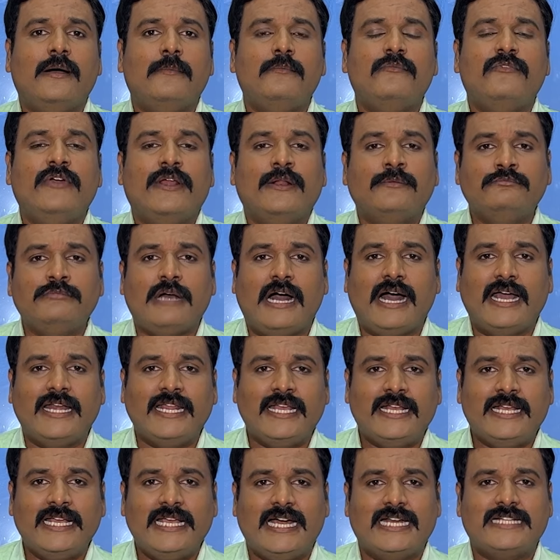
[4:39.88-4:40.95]
வெறும்
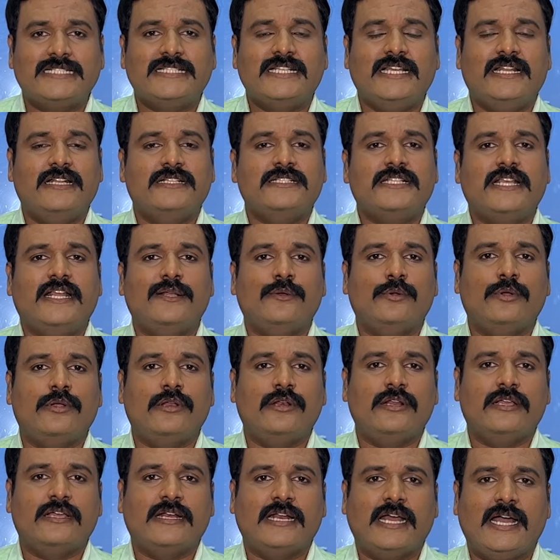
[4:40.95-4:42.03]
அறிக்கை அரசியல் செய்து
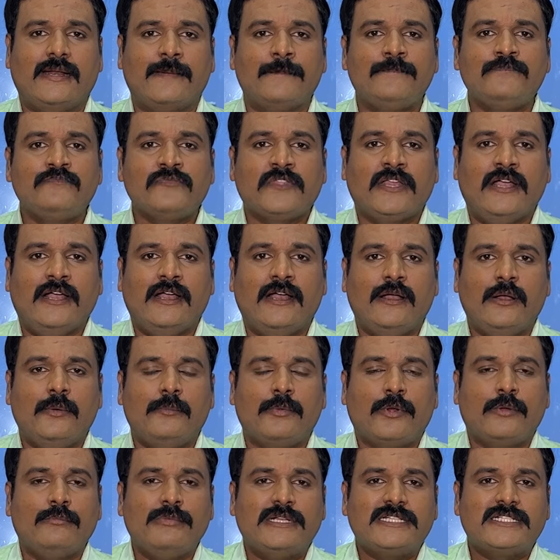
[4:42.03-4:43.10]
கொண்டிருக்கிறார்
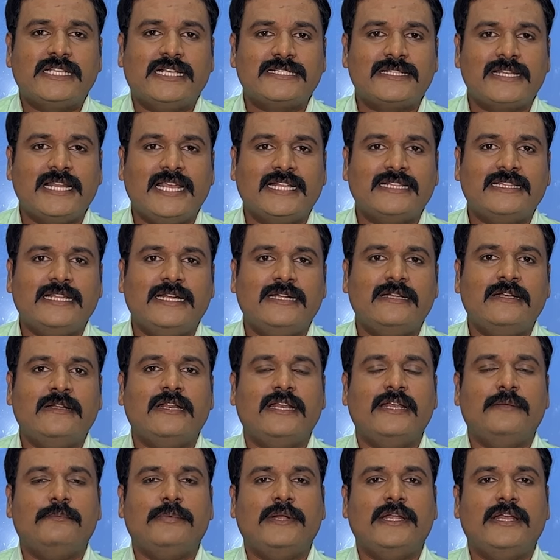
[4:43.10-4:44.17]
ரொம்ப ஜஸ்ட் லைக் தட்
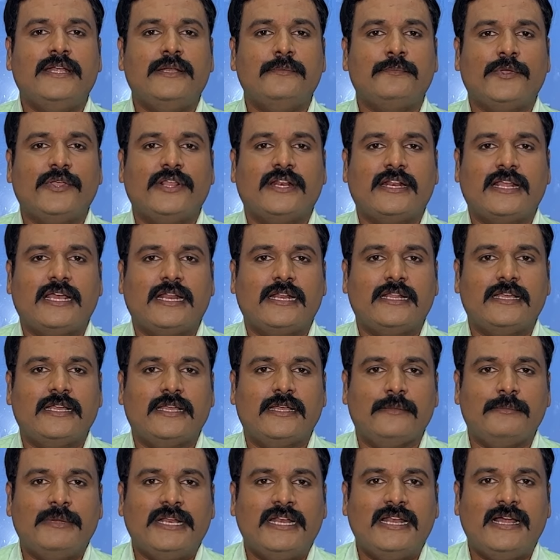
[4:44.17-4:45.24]
ட்ரீட் பண்ணிட்டு போயிடுறாரு
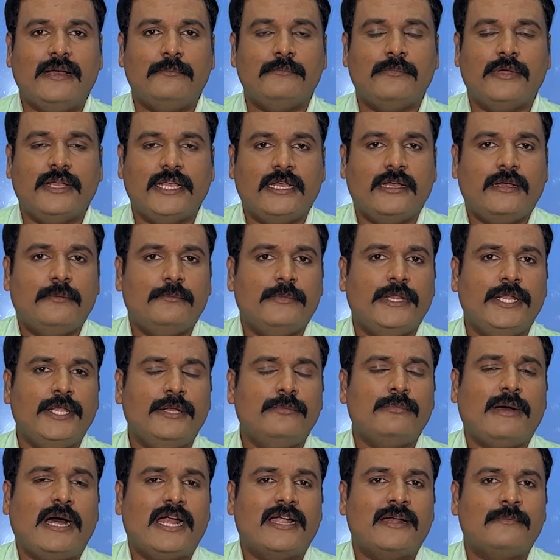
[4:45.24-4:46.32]
இப்படிலாம்
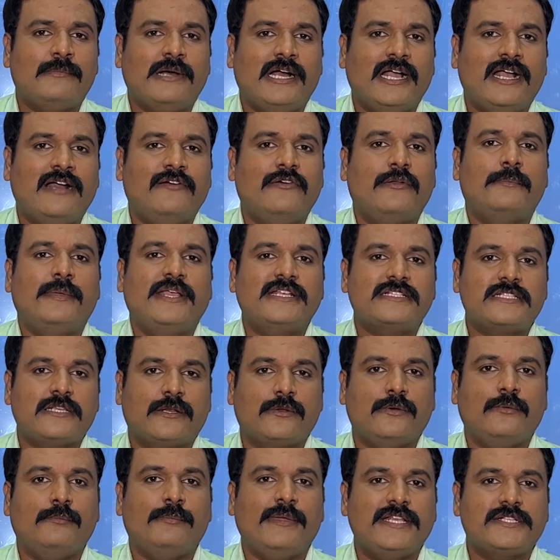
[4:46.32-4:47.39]
இன்னும் ஆழமாக அவர்
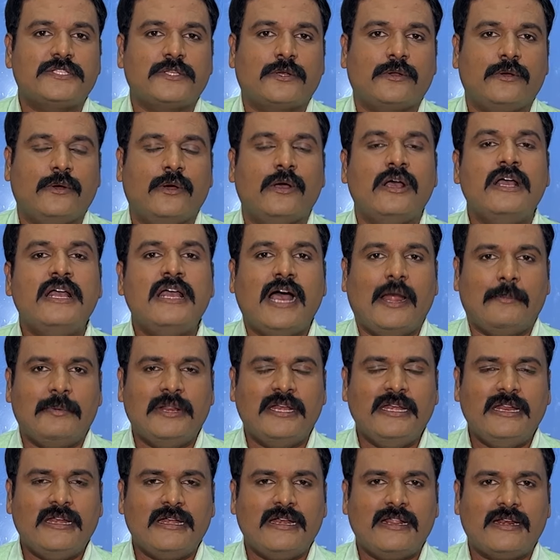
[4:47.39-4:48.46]
பேசணும் பேசணும்
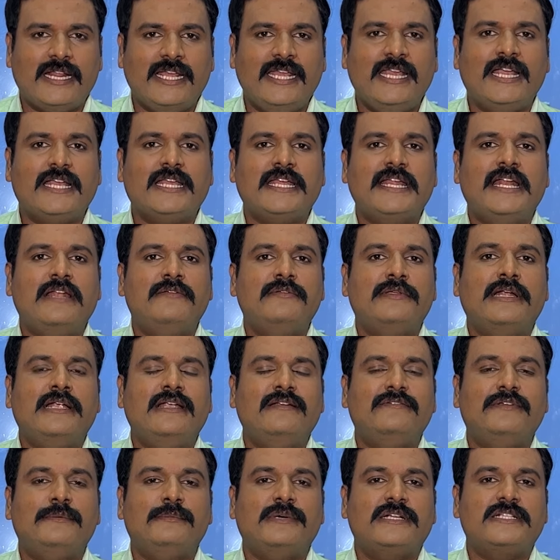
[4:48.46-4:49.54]
அப்படின்னு நிறைய கேள்விகள்
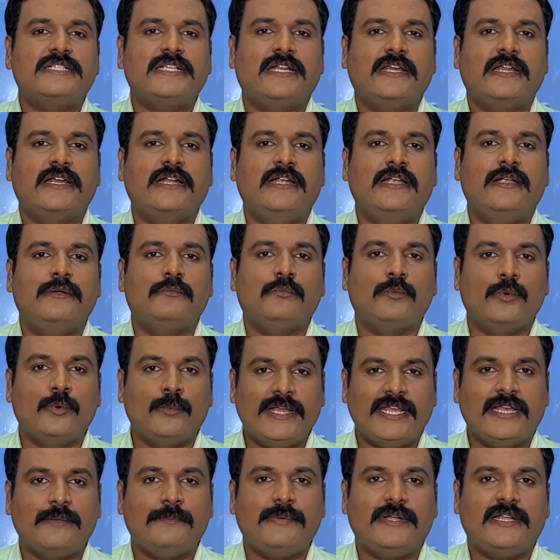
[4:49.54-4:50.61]
விமர்சனங்கள்
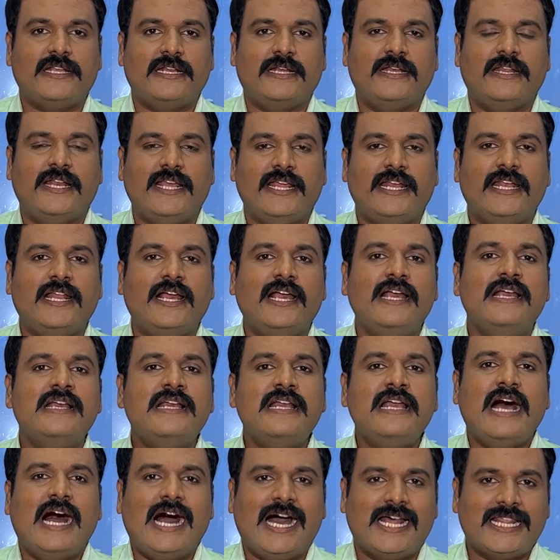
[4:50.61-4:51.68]
முன்வைக்கப்பட்ட நிலையில
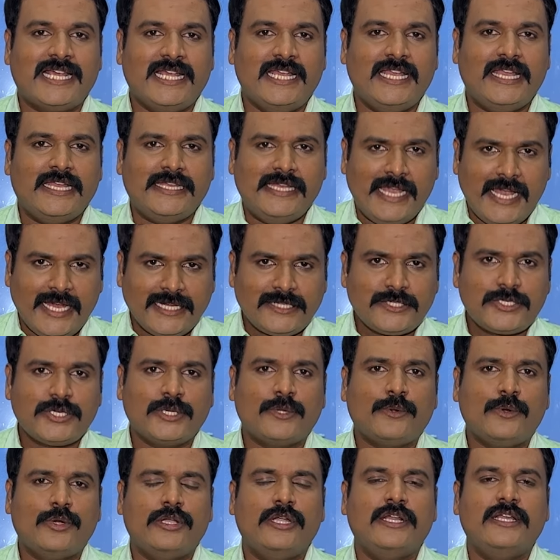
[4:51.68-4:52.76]
அதை
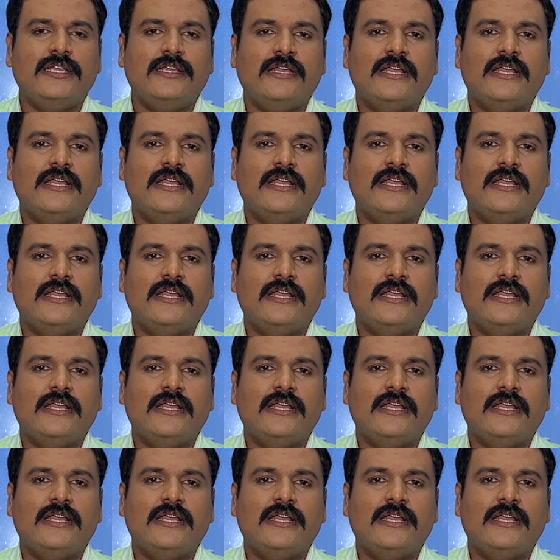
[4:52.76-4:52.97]
ஏற்றுக்கொண்டு